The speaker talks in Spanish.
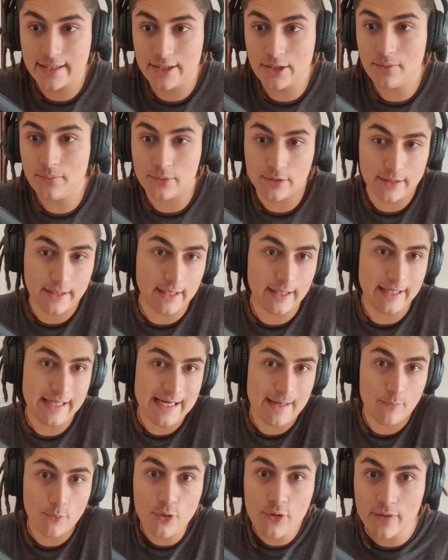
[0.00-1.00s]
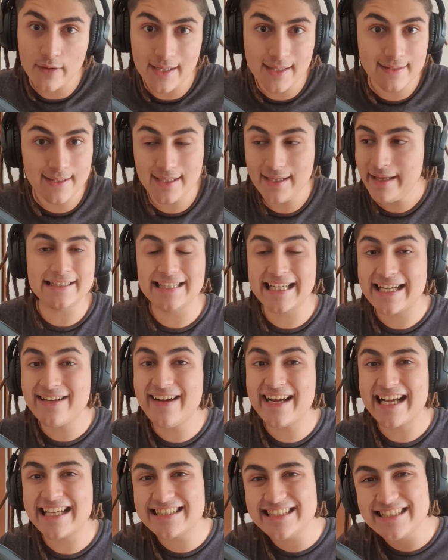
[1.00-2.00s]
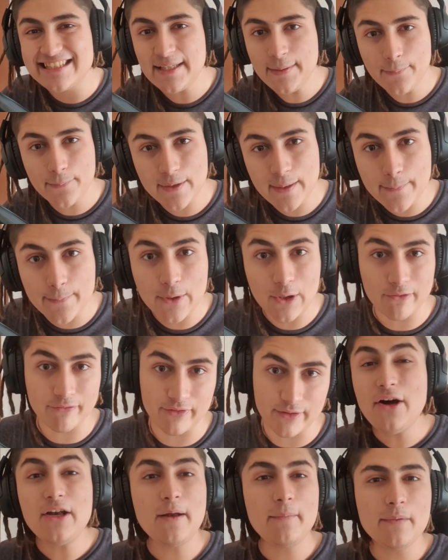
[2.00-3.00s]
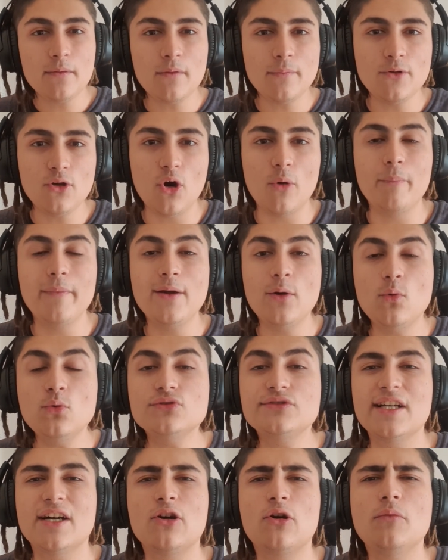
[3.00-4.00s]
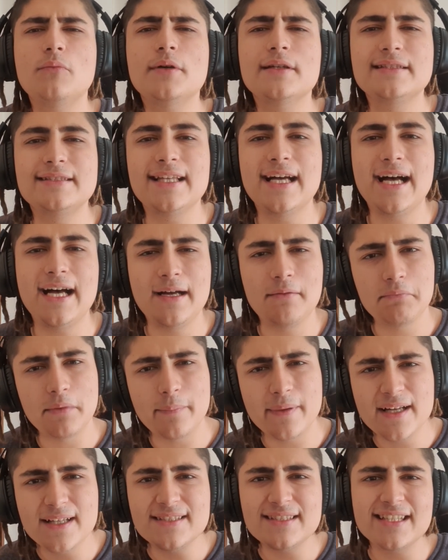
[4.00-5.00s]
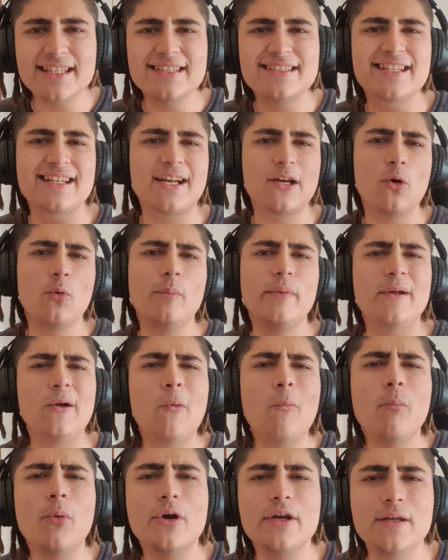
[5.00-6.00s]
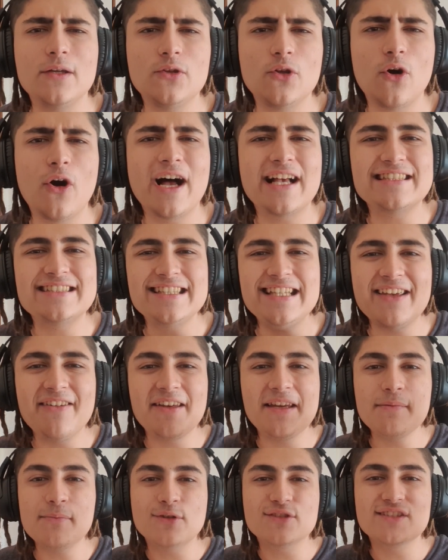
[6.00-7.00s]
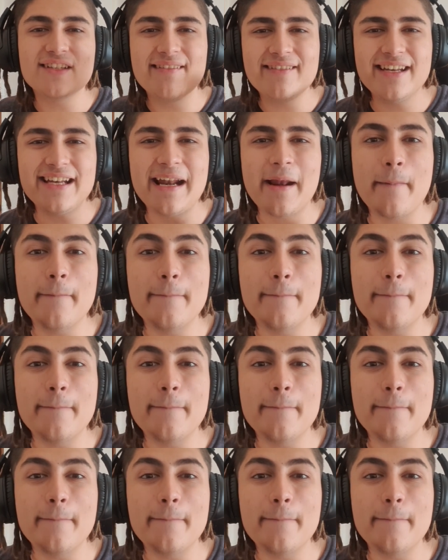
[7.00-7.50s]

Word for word: K-Drop porque era muy barata y sacabas casi siempre prof Ahora mismo amigos me gusta cómo está, me parece que se recuperó un poquito Así que venimos a abrir